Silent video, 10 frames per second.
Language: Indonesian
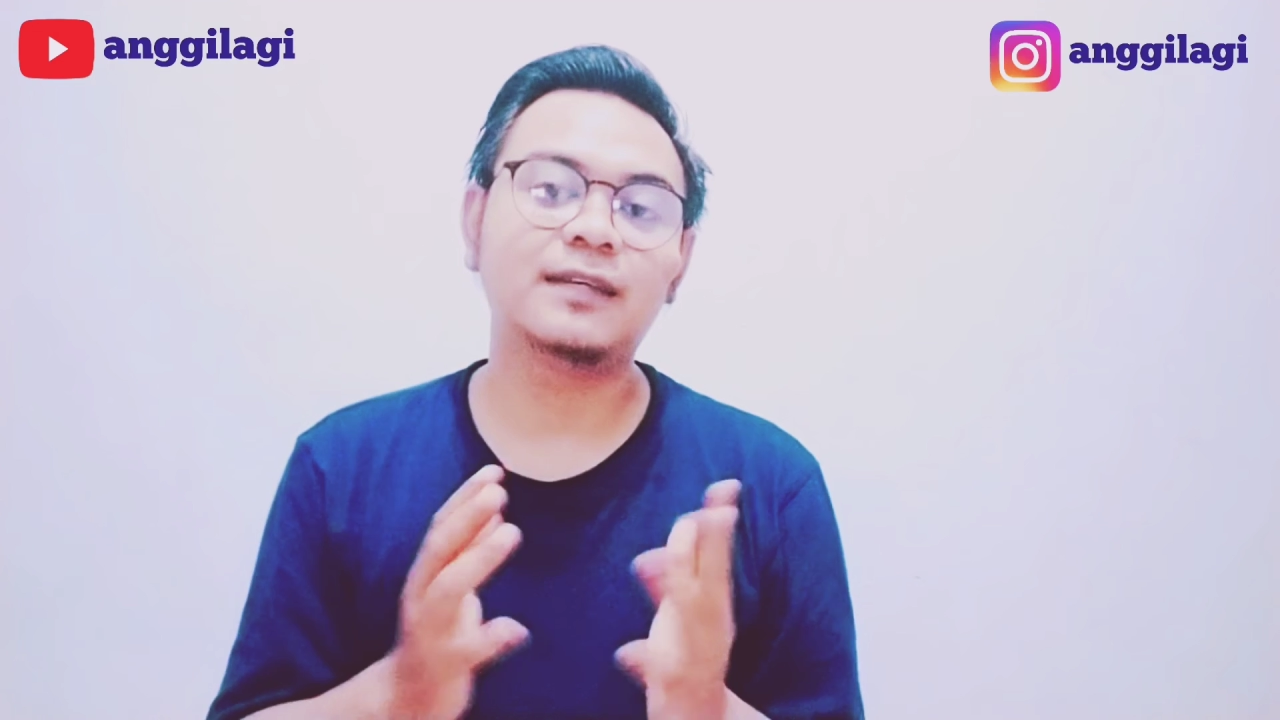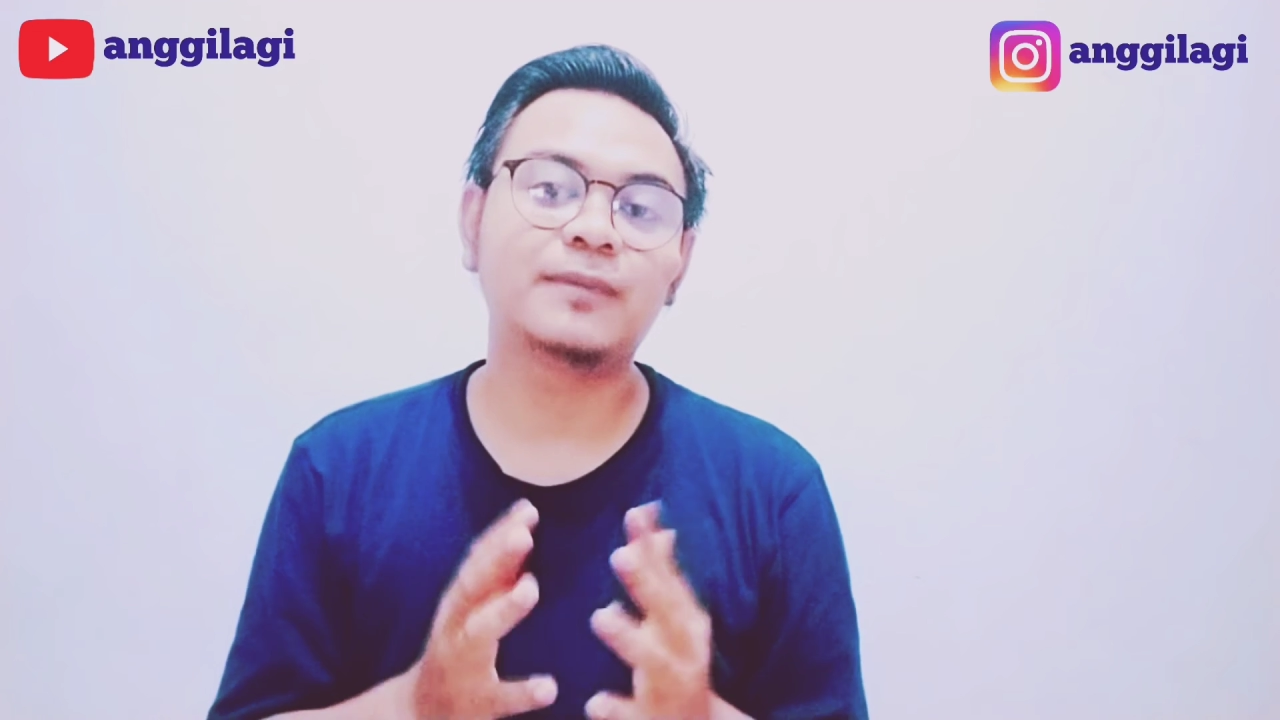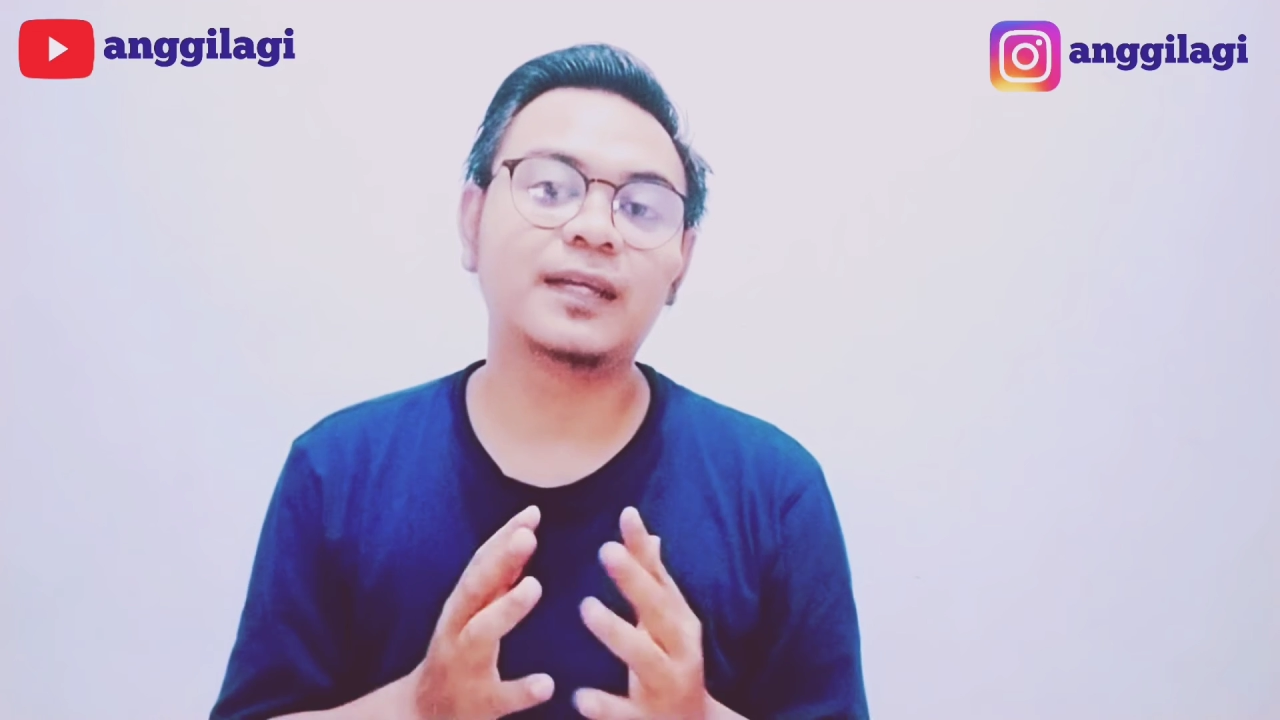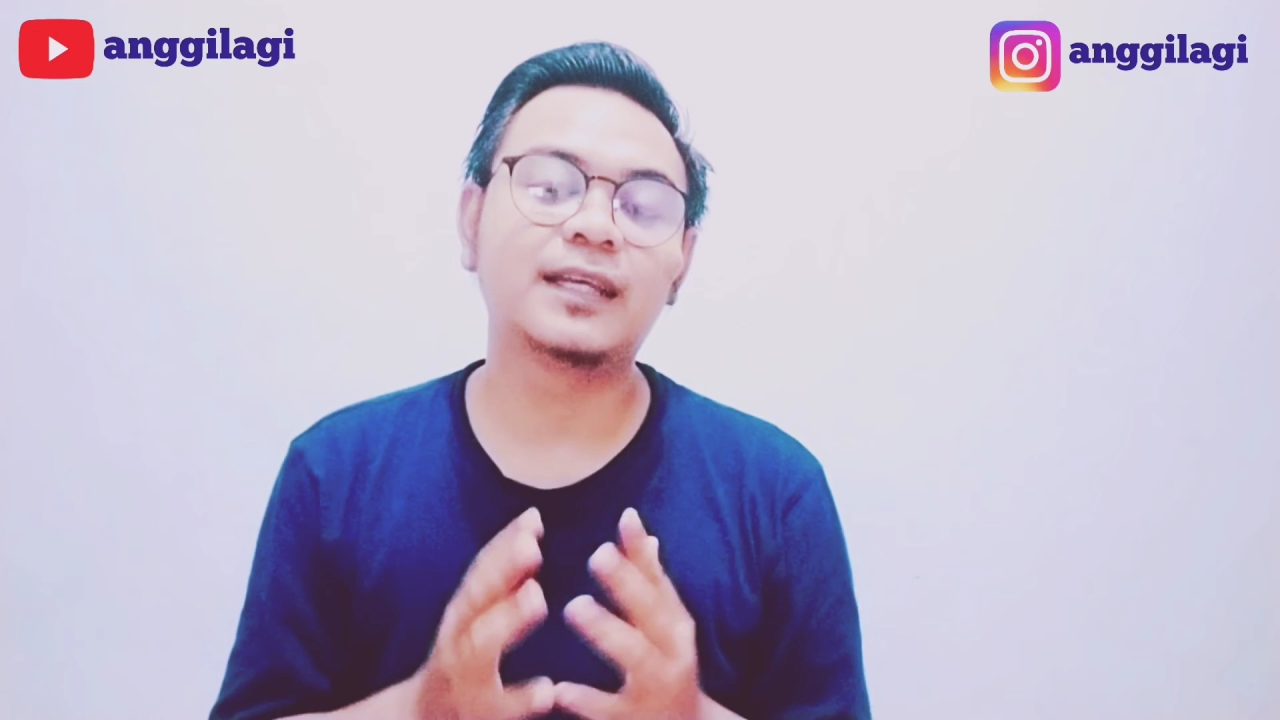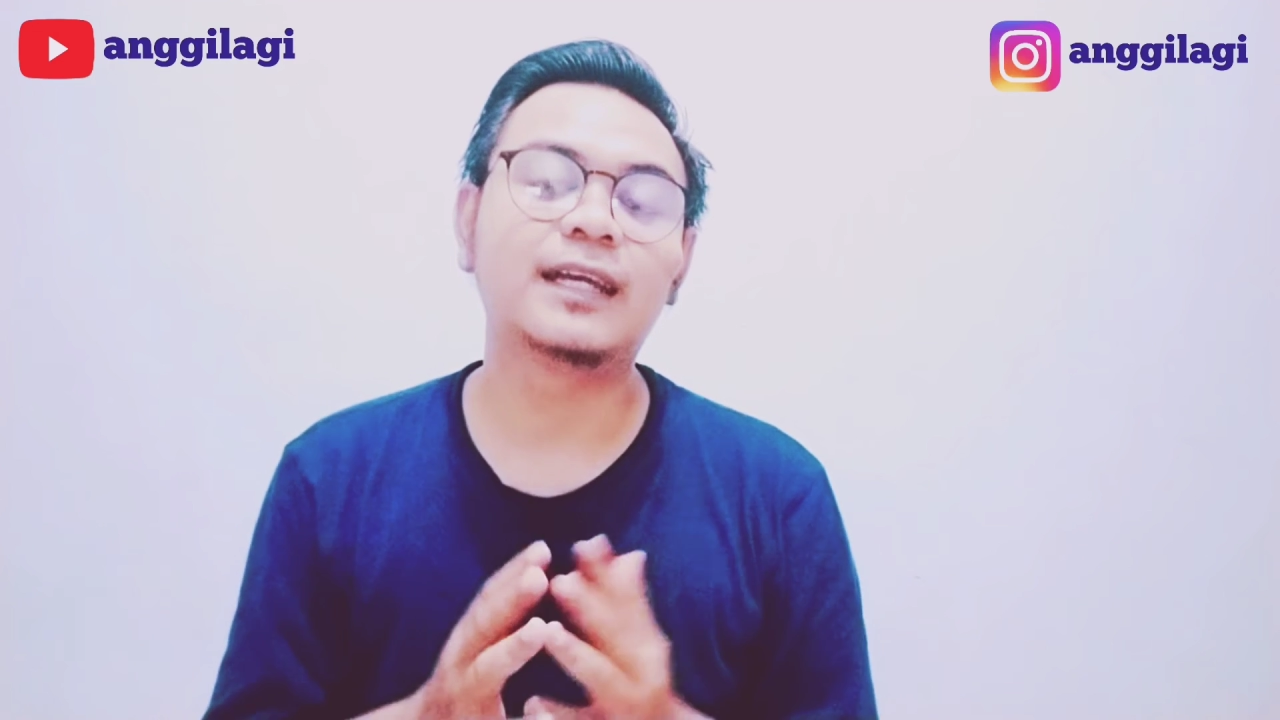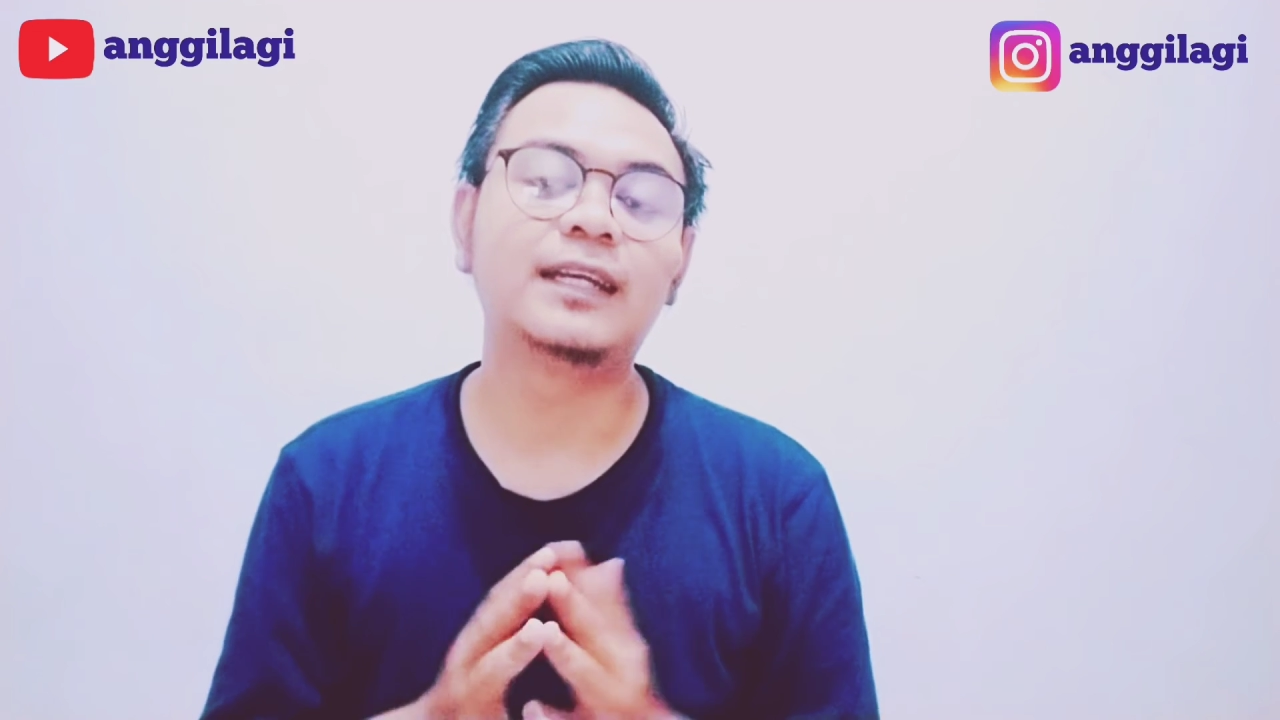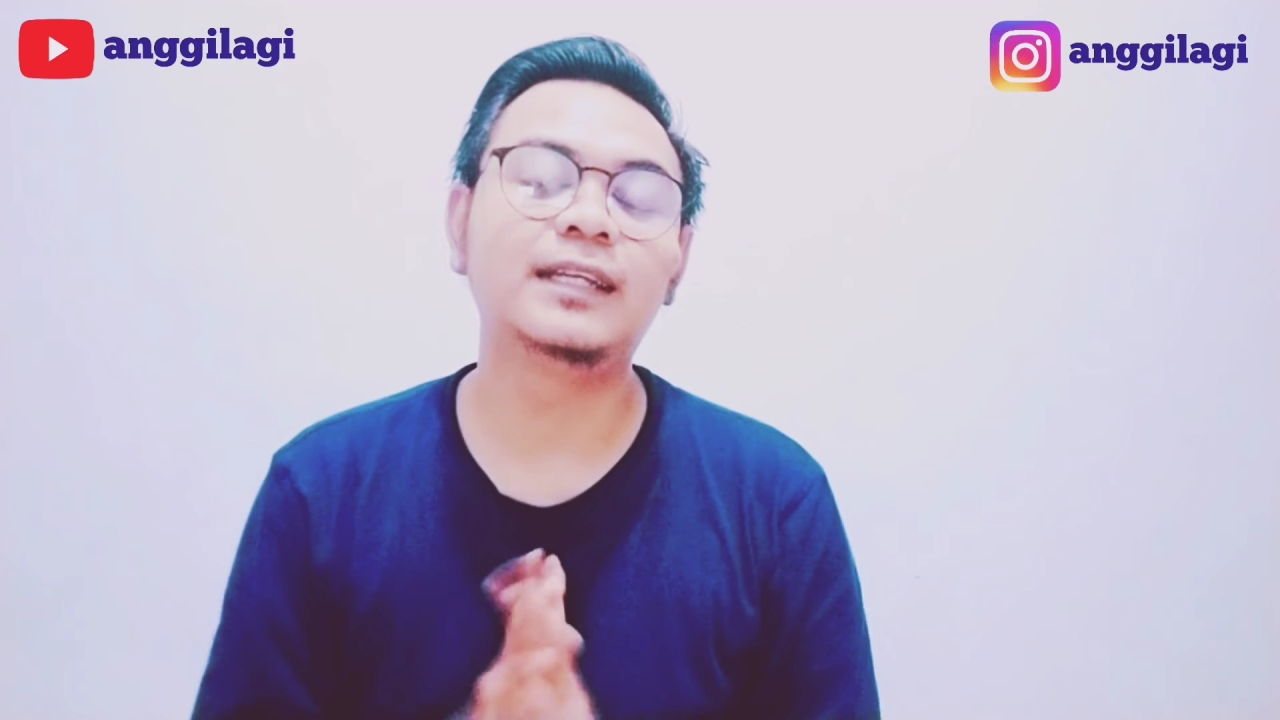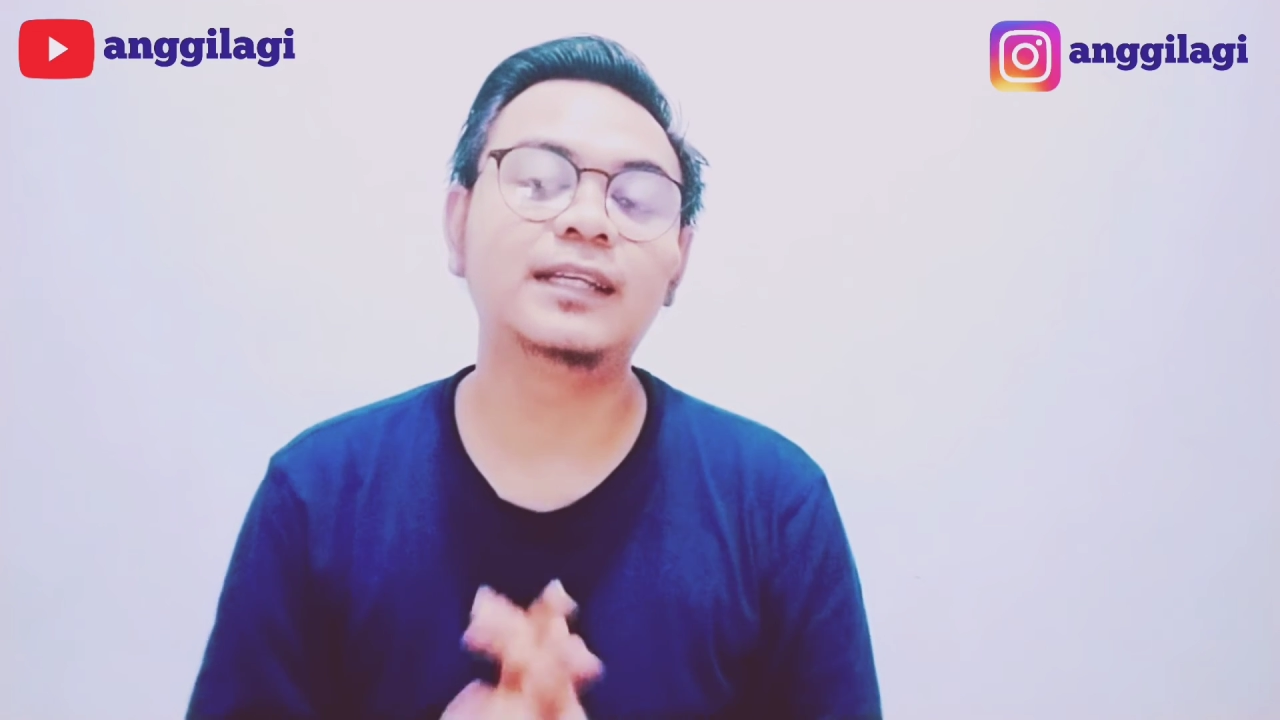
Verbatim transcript: sampaikan